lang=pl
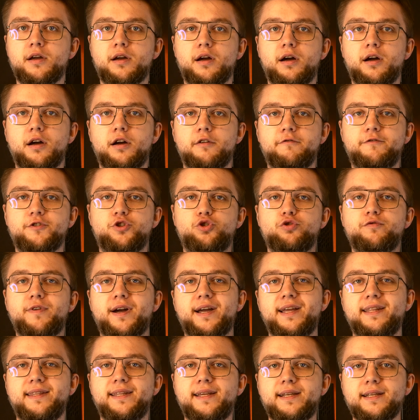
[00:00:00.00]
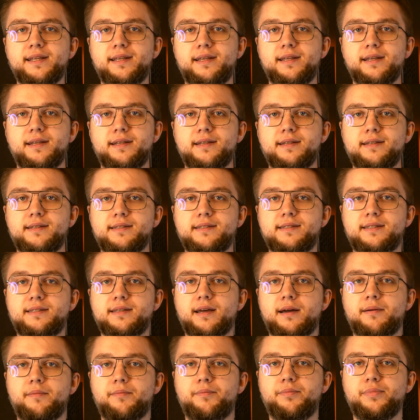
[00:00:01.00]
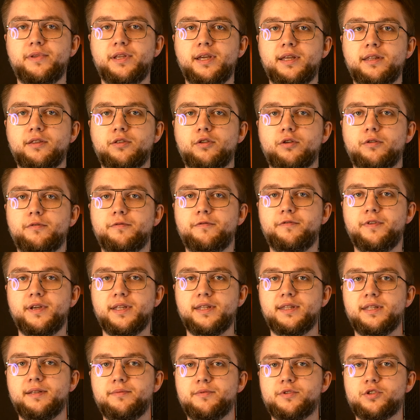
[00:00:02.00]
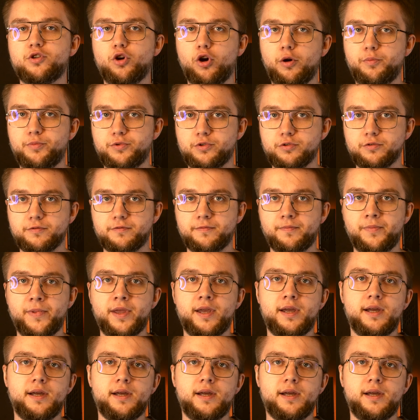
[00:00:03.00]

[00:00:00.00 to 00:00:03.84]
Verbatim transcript: e, wyczuwa energię zamkniętą w jednym z kopców